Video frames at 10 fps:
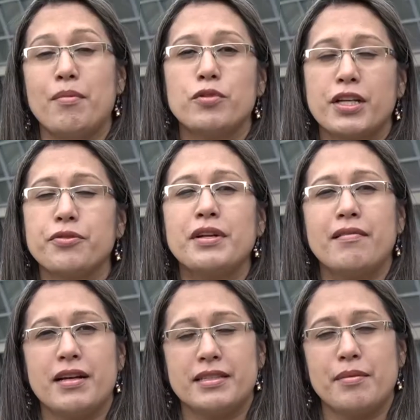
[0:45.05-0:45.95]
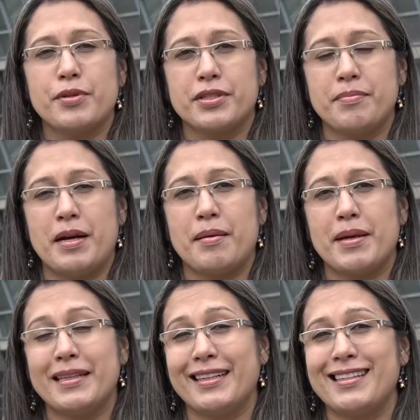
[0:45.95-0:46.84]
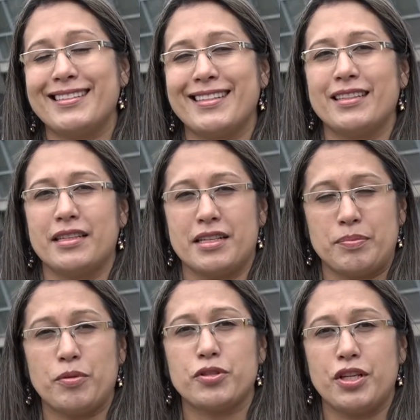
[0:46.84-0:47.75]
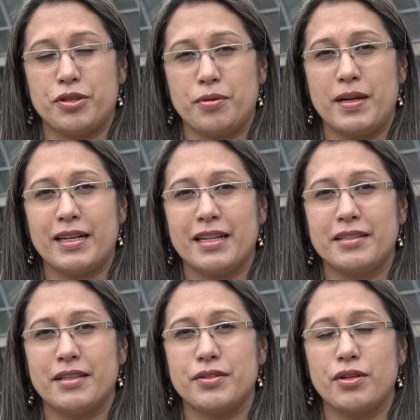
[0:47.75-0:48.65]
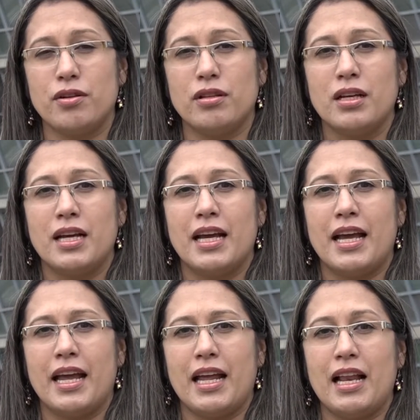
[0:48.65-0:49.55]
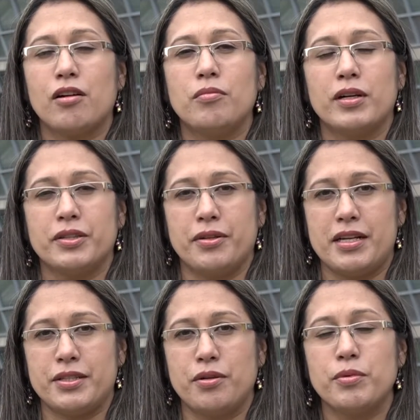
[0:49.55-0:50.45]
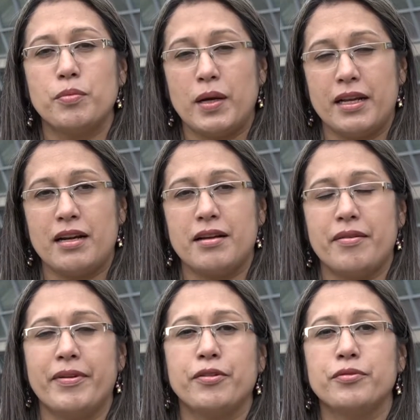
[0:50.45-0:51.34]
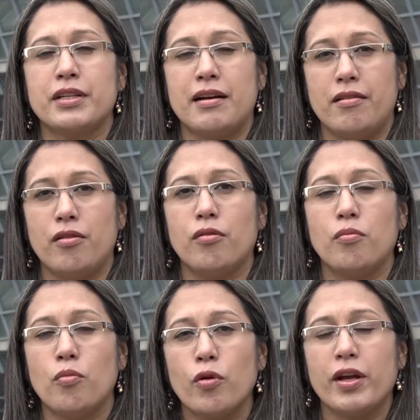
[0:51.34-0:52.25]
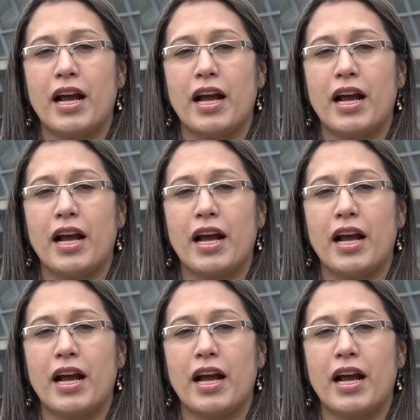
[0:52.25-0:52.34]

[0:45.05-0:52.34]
Vamos en un avance aproximadamente del 63% de bancarización eh, la convocatoria ha sido muy buena, ha habido un trabajo muy